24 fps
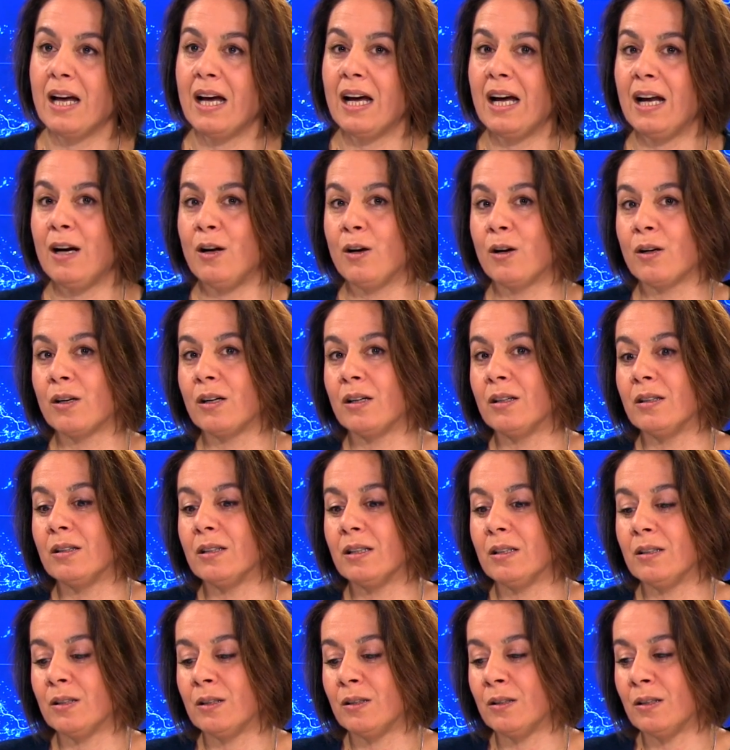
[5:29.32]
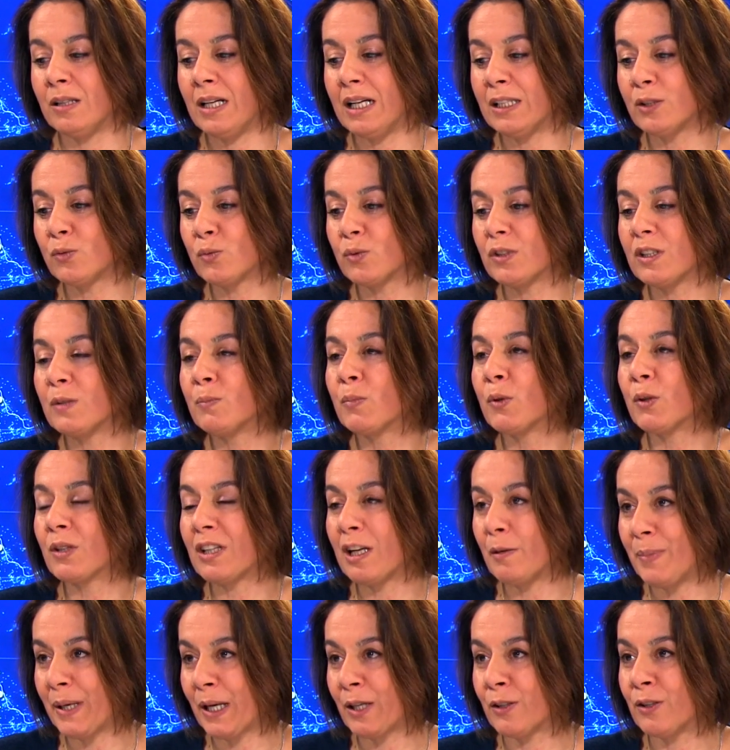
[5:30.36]
Alors, euh, là, tout dépend de
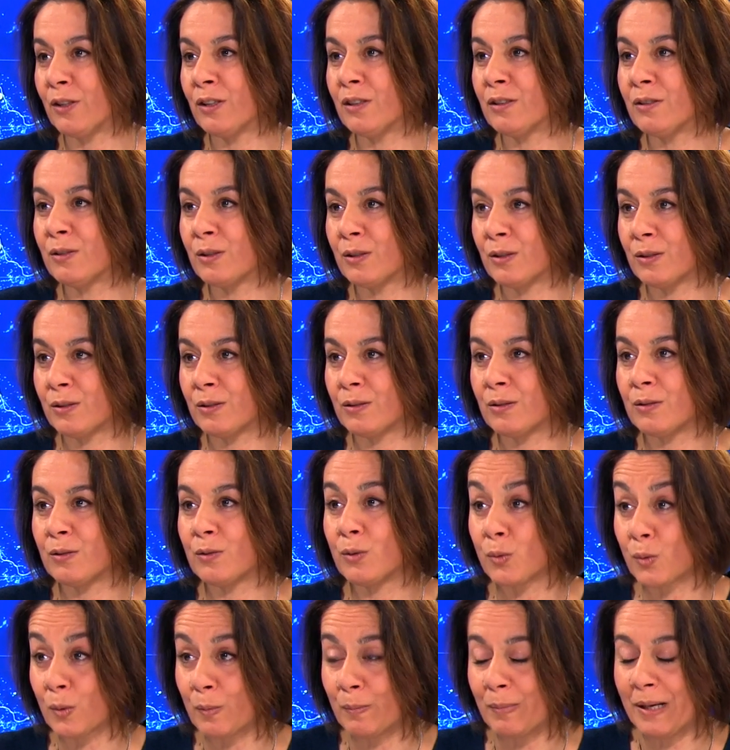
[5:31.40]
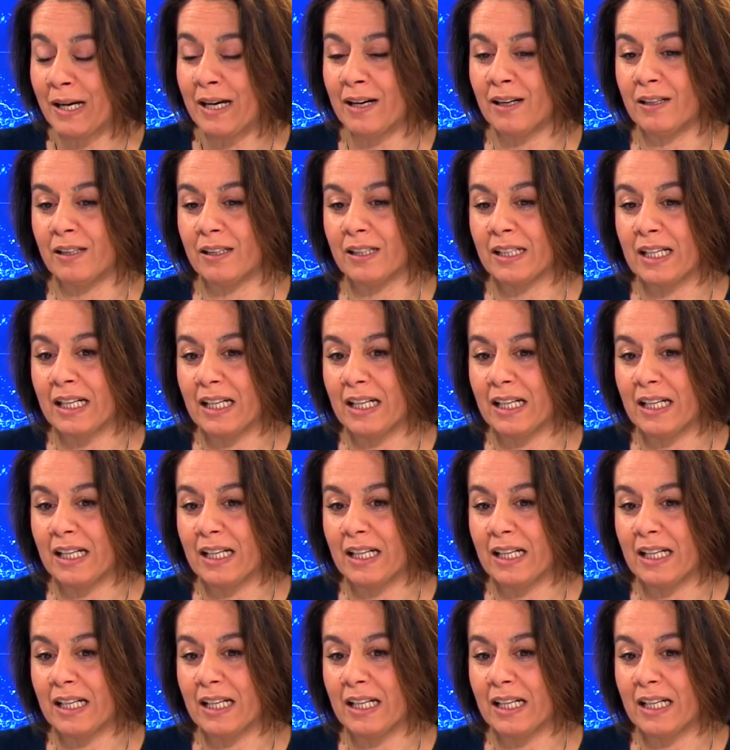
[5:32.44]
la période euh, dont on parle.